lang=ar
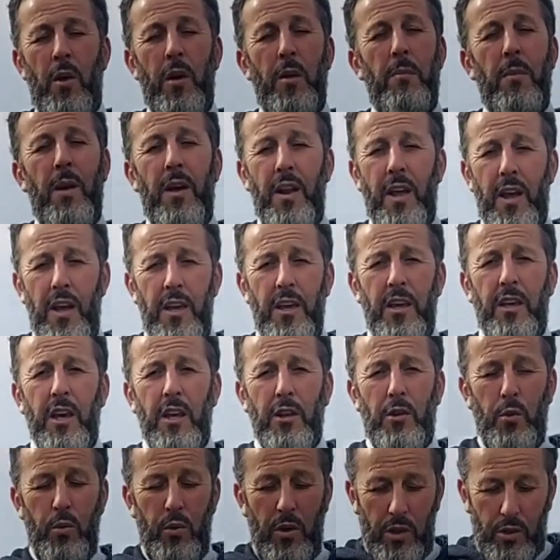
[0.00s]

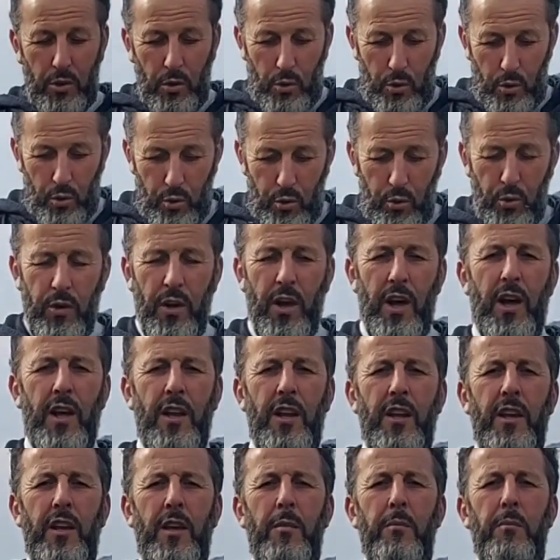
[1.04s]
والملائكة يدخلون
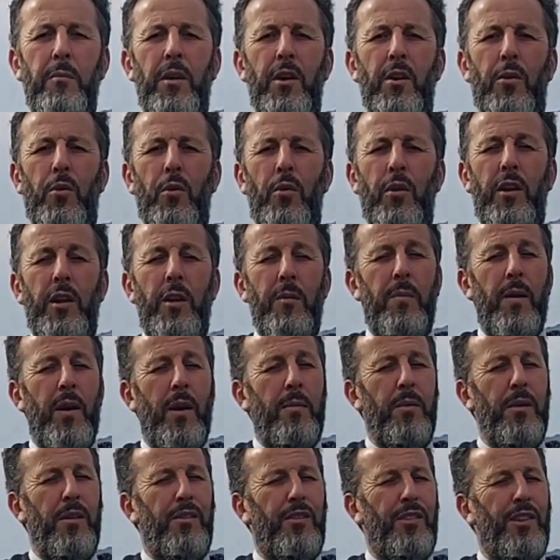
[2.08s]
عليهم من كل
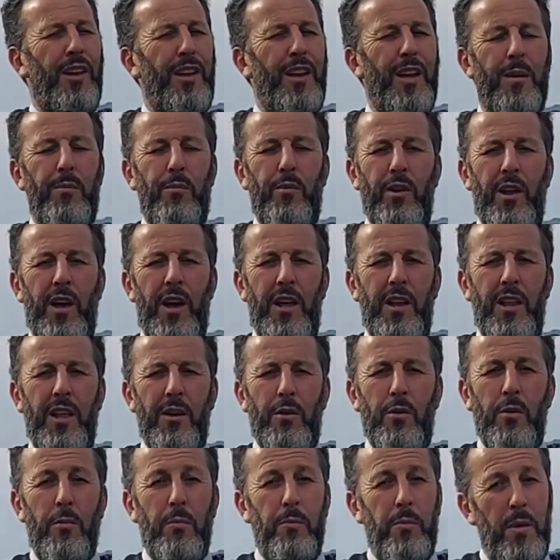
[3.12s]
باب سلام
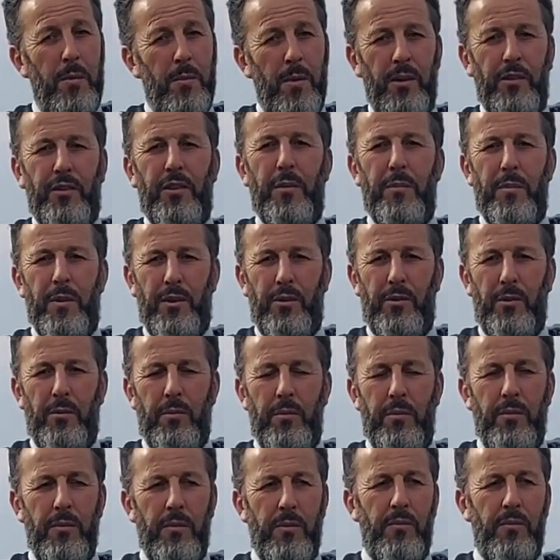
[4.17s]
عليكم بما صبرتم